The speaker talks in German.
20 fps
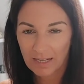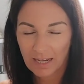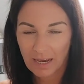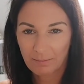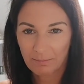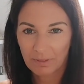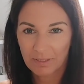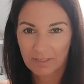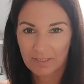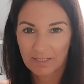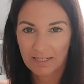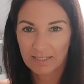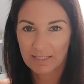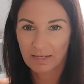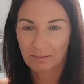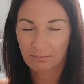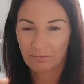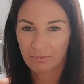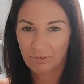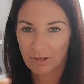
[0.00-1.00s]
ich habe
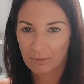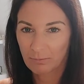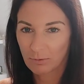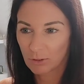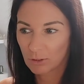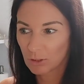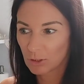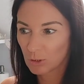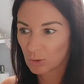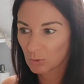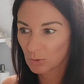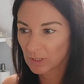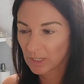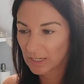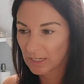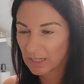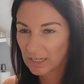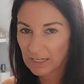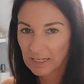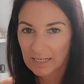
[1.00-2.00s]
insgesamt vier
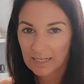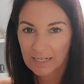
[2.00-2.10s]
Portionen.